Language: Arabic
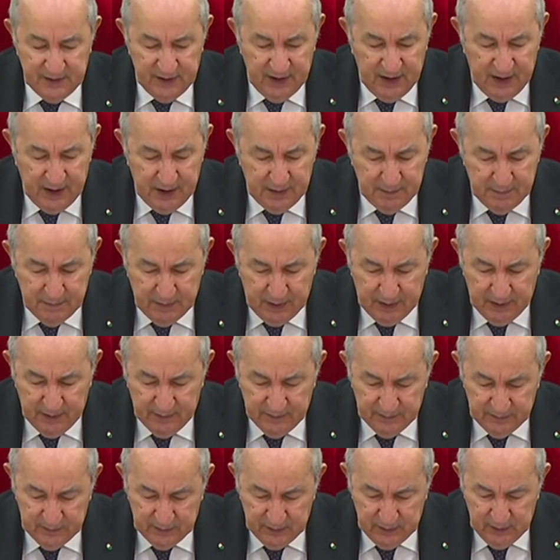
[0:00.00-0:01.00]
العامة
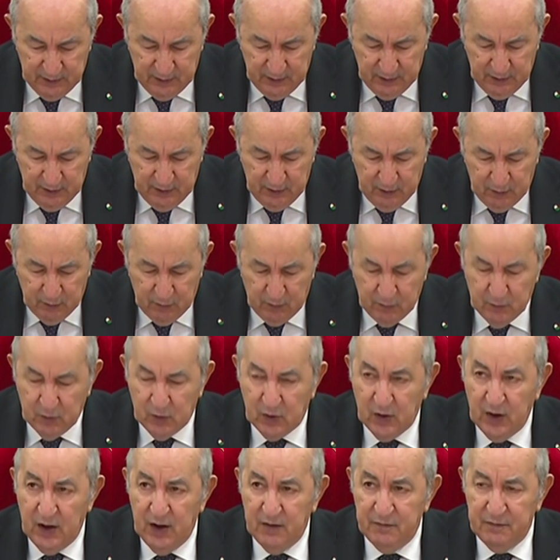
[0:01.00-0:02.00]

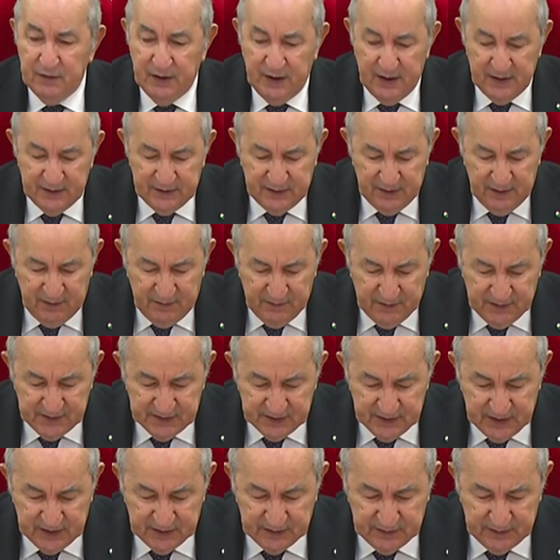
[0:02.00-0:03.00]
ومكافحة
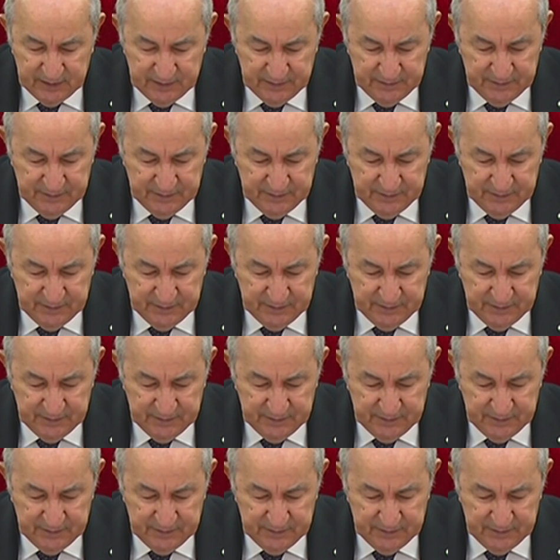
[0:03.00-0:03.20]
الفساد